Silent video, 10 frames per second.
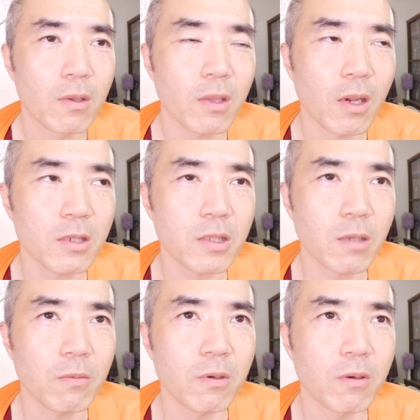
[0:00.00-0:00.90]
だ明
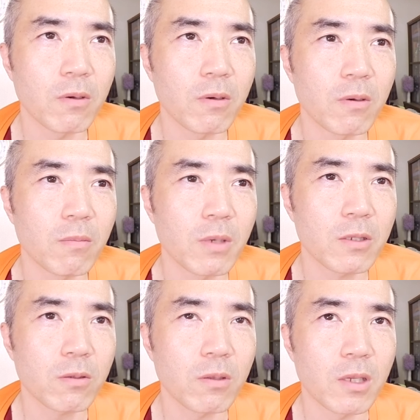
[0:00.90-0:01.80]
日もまあ
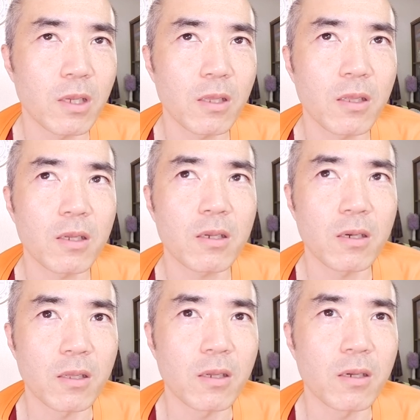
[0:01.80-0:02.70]
ちょっと行けない
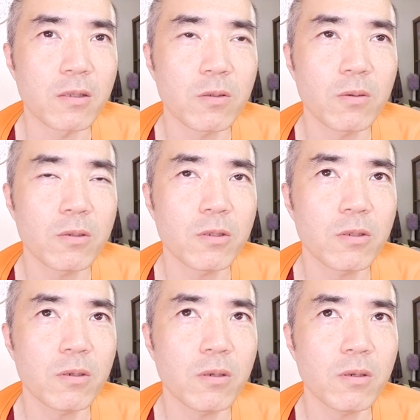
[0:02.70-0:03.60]
かな早
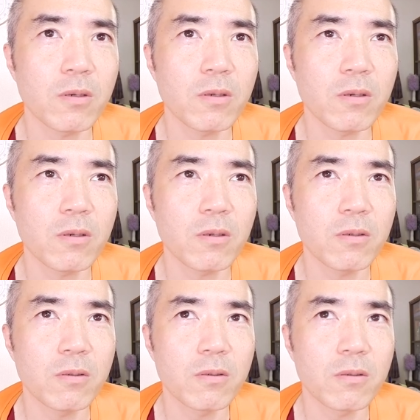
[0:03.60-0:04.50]

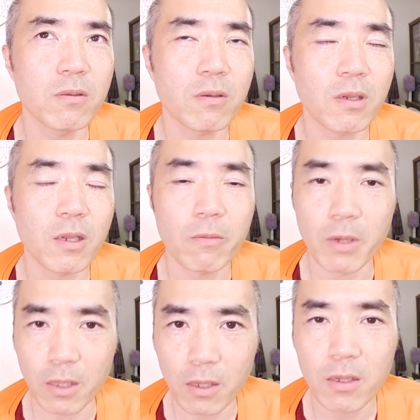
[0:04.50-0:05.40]
朝よけれ
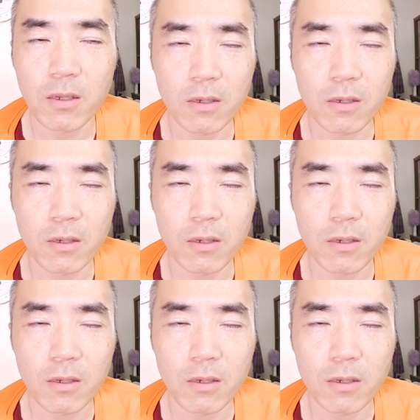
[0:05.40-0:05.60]
ばね、